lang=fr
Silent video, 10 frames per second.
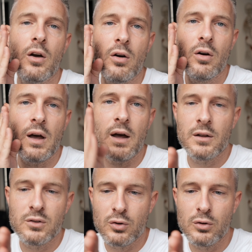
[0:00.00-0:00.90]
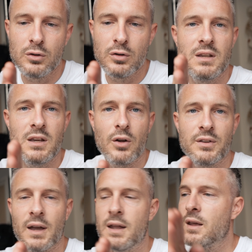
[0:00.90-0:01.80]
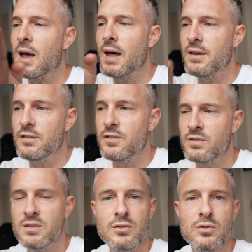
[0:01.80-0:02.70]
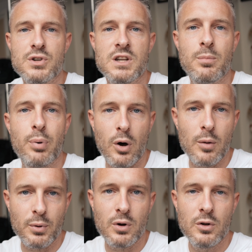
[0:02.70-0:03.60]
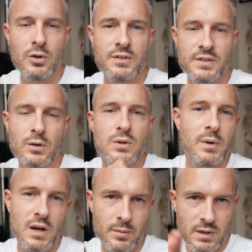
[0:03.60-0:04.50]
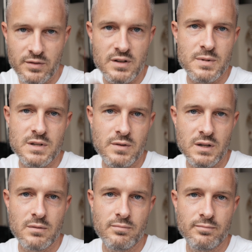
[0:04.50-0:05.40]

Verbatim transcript: un truc qui entraîne un effet physiologique propre c'est ça qu'on appelle un effet spécifique.